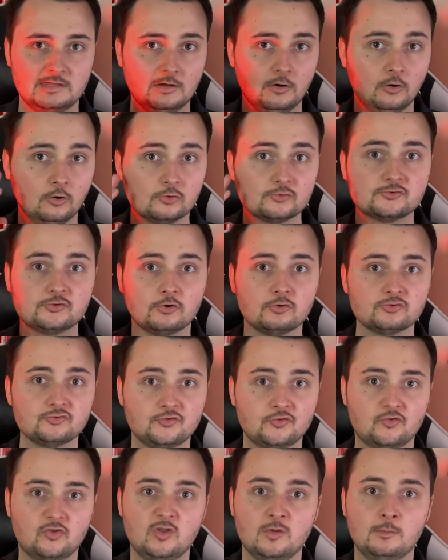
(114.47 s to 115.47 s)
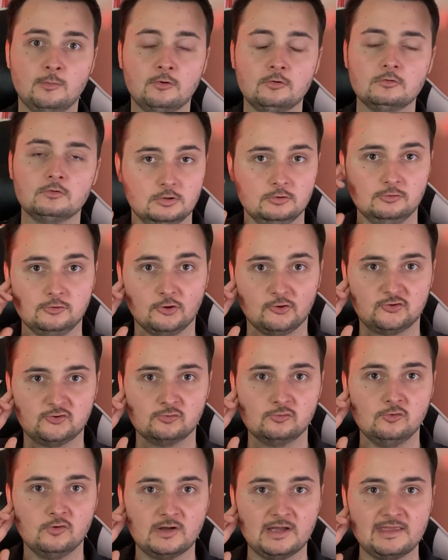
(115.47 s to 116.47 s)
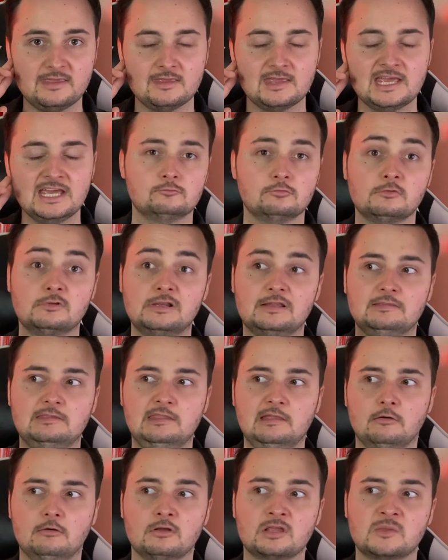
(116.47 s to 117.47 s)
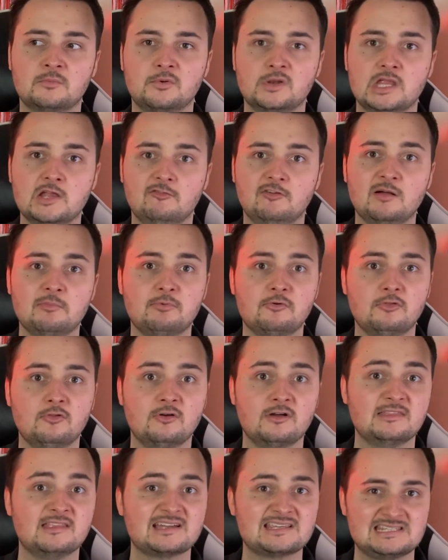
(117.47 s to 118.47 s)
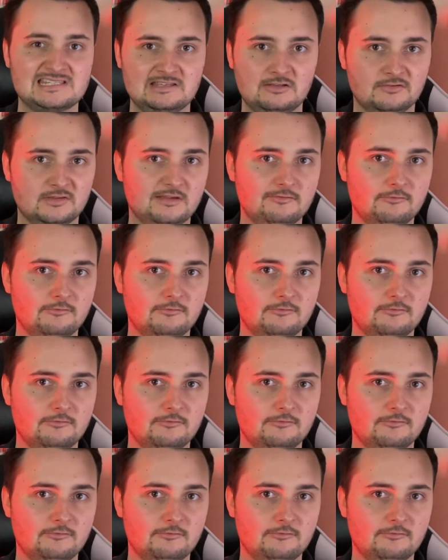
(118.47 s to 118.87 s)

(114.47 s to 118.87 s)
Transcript: qui entend justement dans son oreille toute la terreur qu'il peut y avoir pendant un accident